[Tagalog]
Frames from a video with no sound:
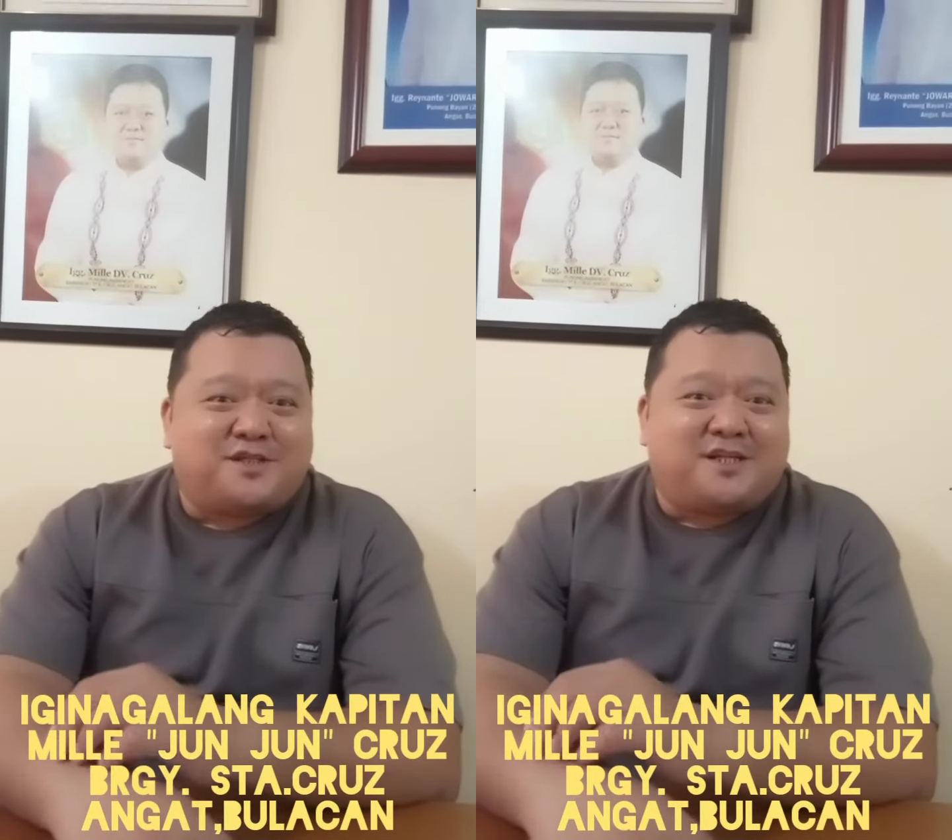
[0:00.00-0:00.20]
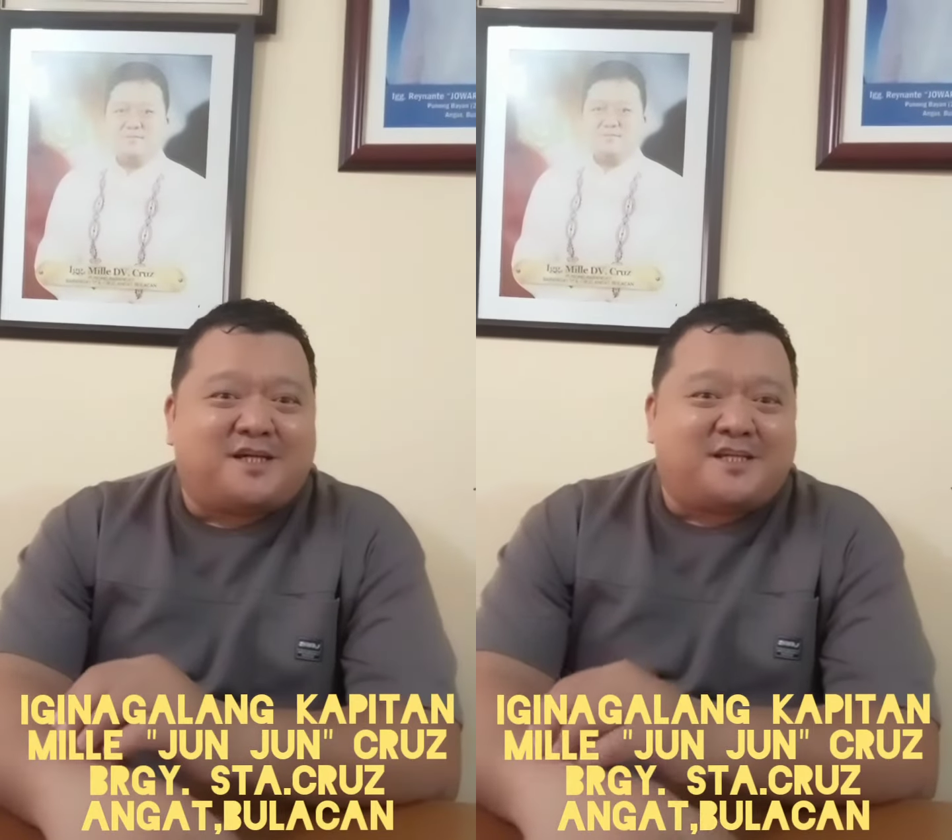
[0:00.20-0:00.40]

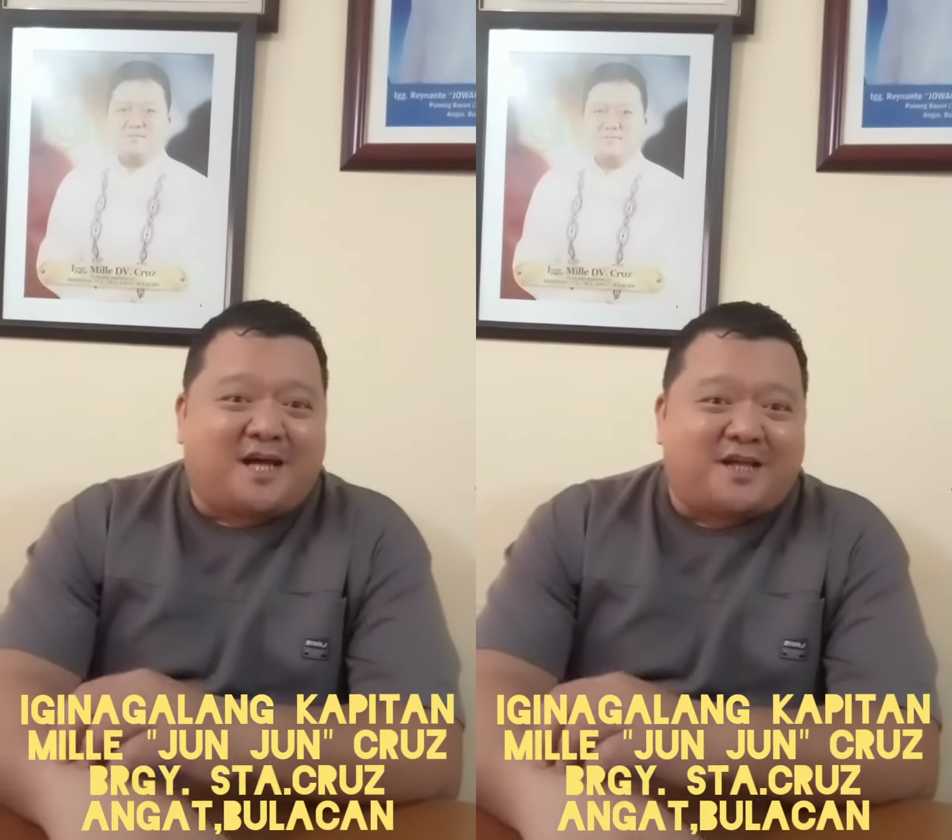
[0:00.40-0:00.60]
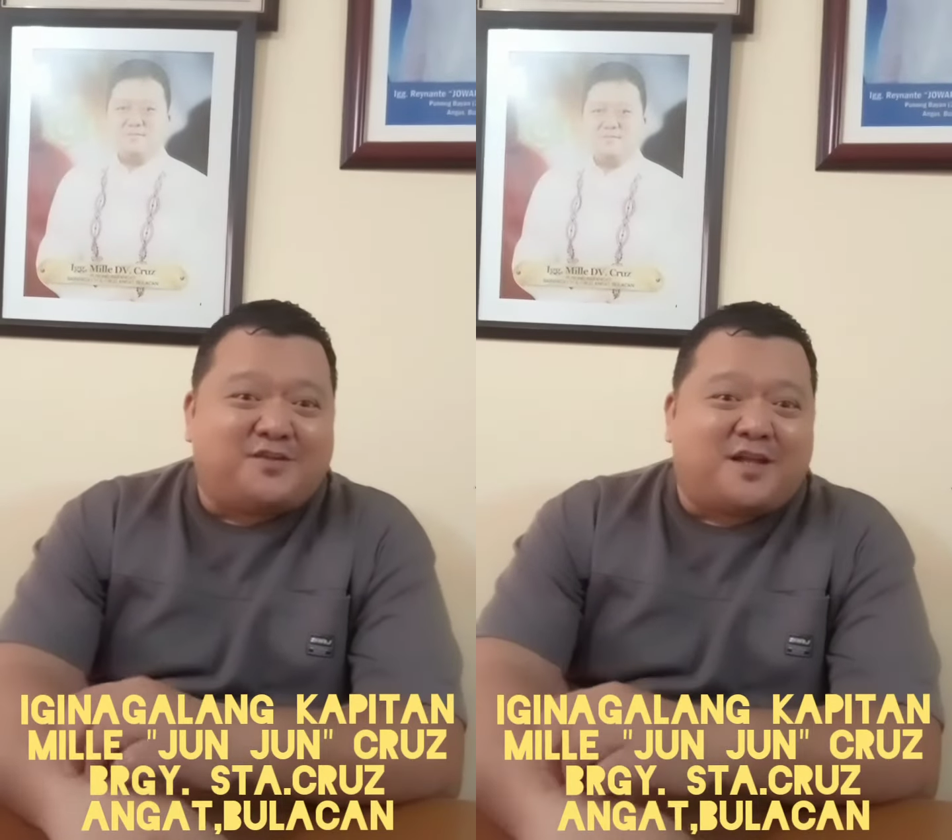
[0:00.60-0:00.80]
na
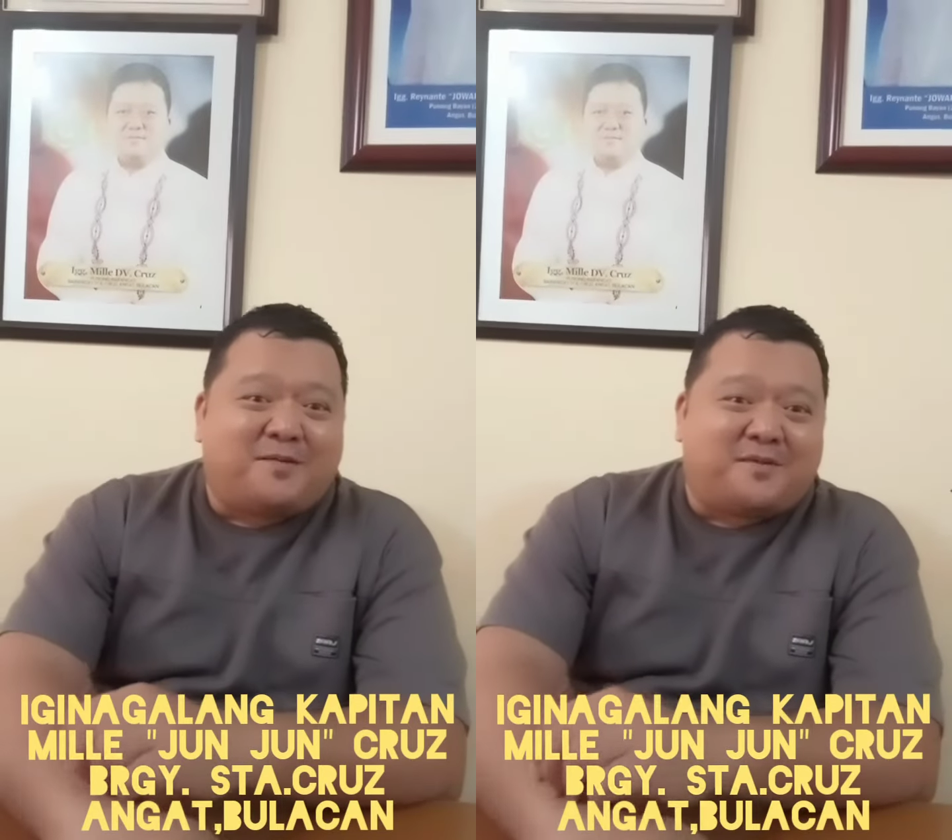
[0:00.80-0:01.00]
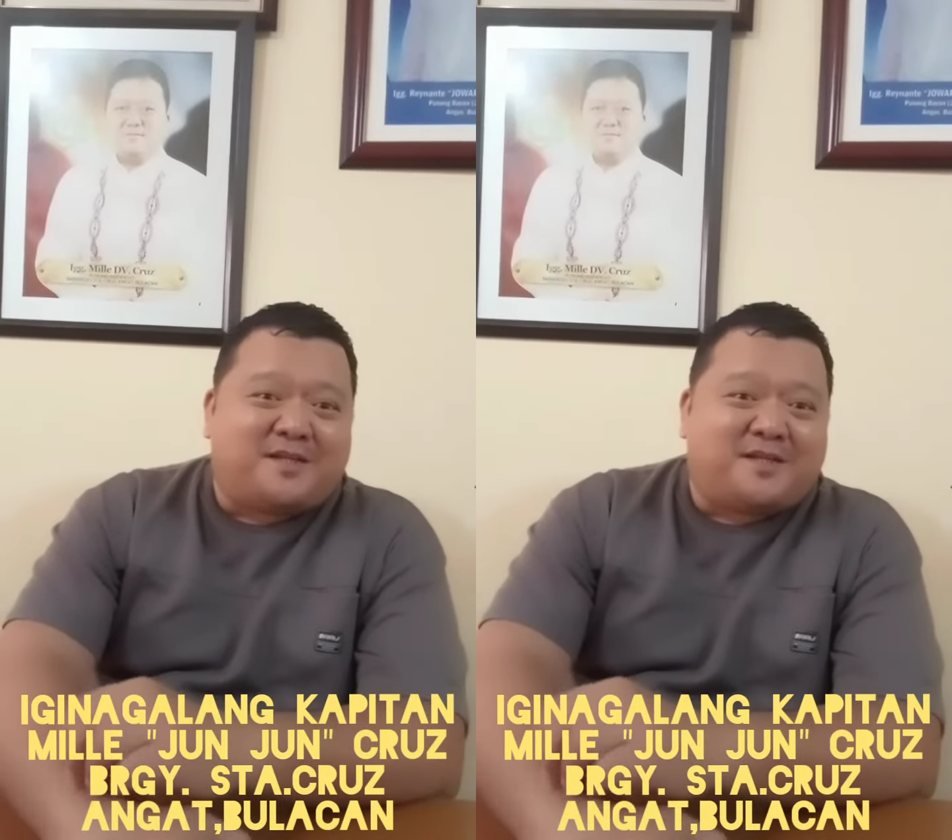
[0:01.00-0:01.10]
inaano namin